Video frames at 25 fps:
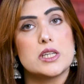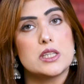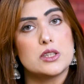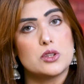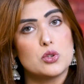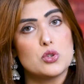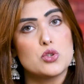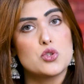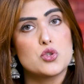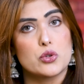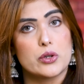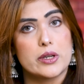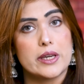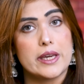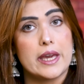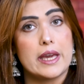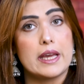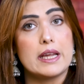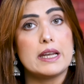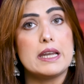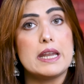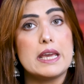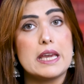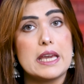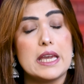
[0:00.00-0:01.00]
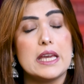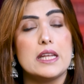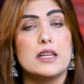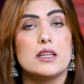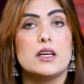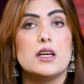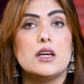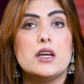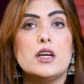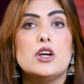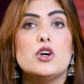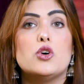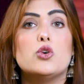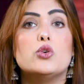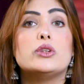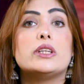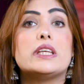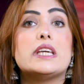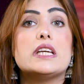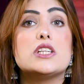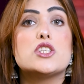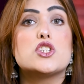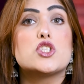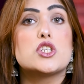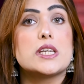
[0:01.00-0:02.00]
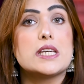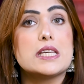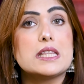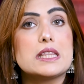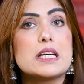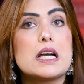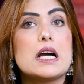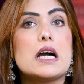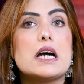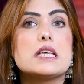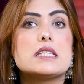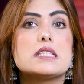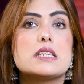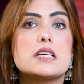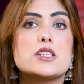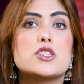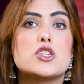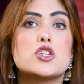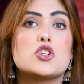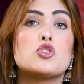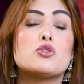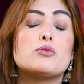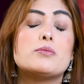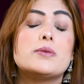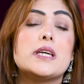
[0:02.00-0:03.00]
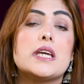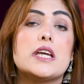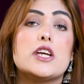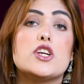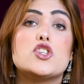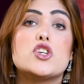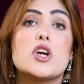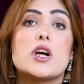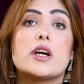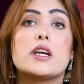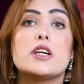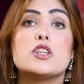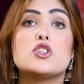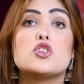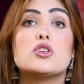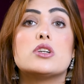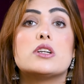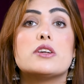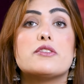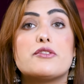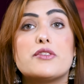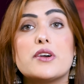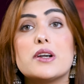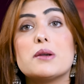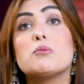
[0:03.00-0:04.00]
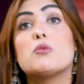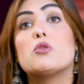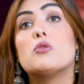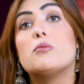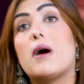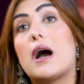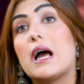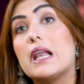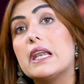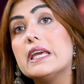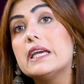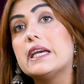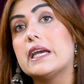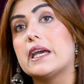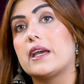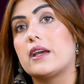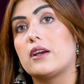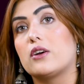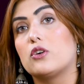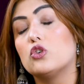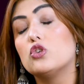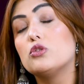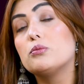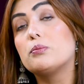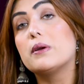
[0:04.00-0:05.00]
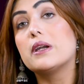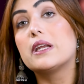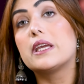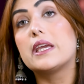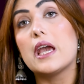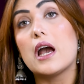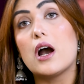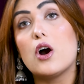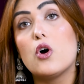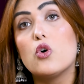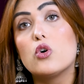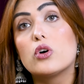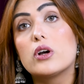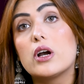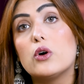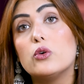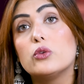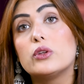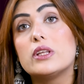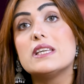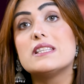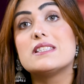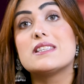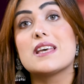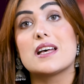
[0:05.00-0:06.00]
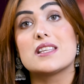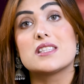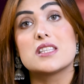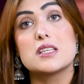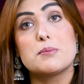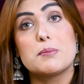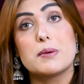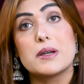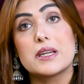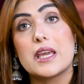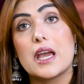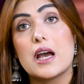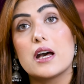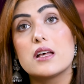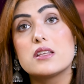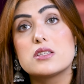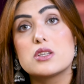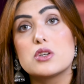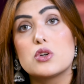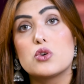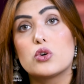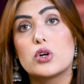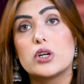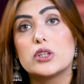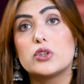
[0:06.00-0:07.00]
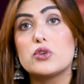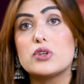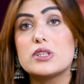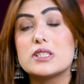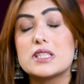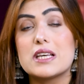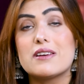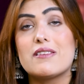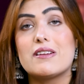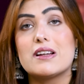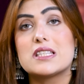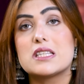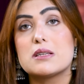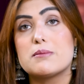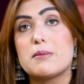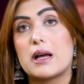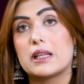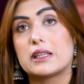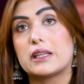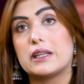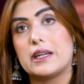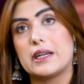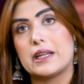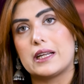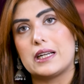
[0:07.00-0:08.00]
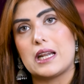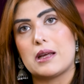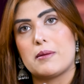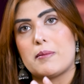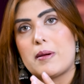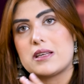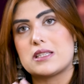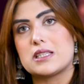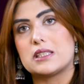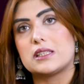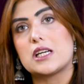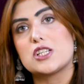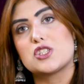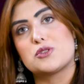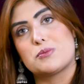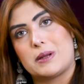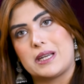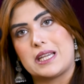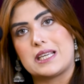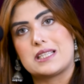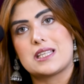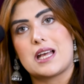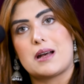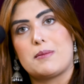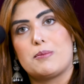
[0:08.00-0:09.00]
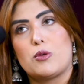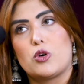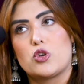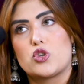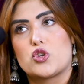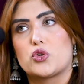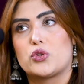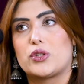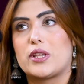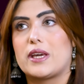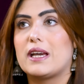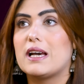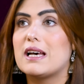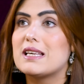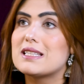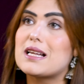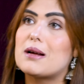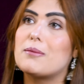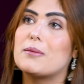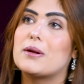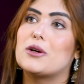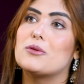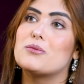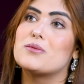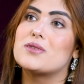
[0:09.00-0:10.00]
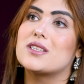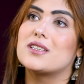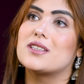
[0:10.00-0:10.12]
जीत तो चुके हैं लेकिन उनकी जीत का असर जनूबी एशिया के जो डिफरेंट ममालिक हैं उन पर क्या होगा उनकी सियासत पर क्या असर होगा तो इसी हवाले से बात करने के लिए हमारे साथ आज मलिक साहब मौजूद हैं असल